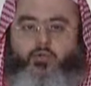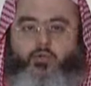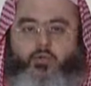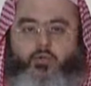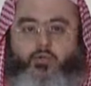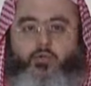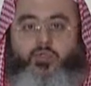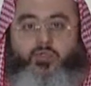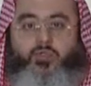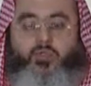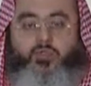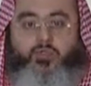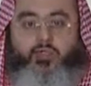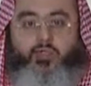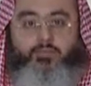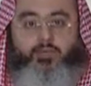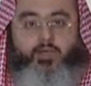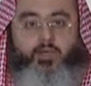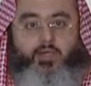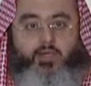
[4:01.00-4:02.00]
الرؤوس
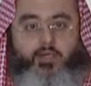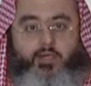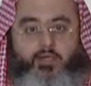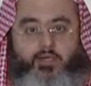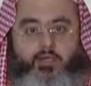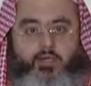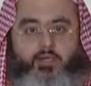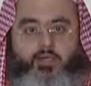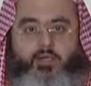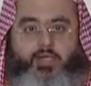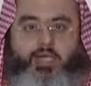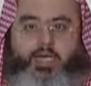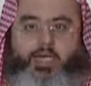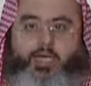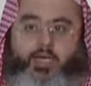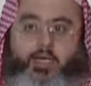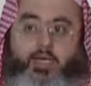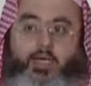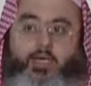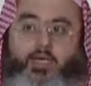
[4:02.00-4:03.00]
الكبار
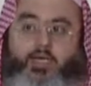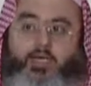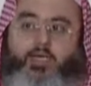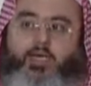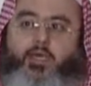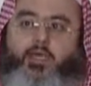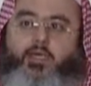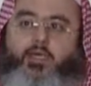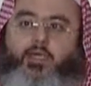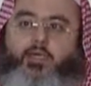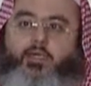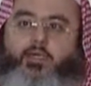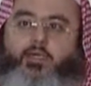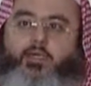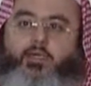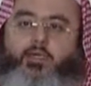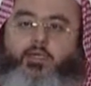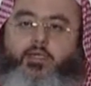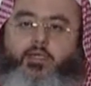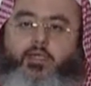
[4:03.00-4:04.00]
الى حلها
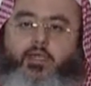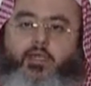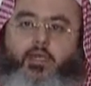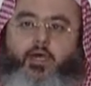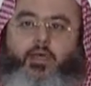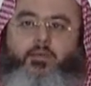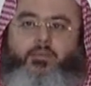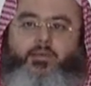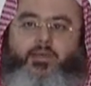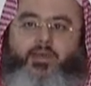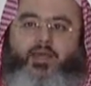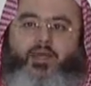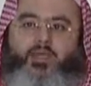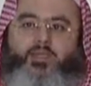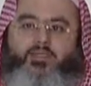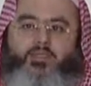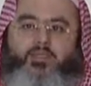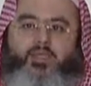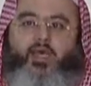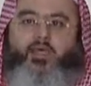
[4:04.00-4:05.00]
قبل
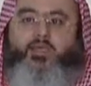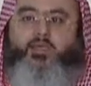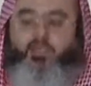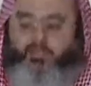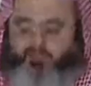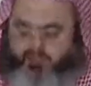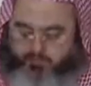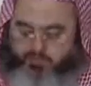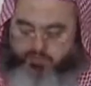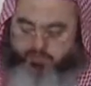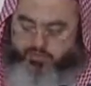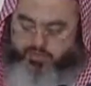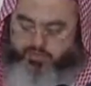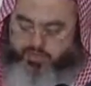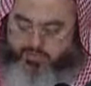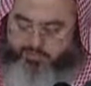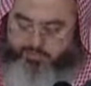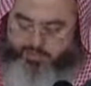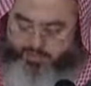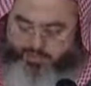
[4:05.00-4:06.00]
ان تعصف
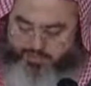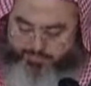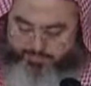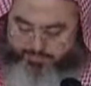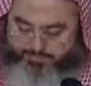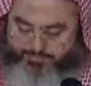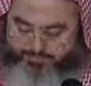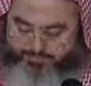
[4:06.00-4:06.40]
بالمسلمين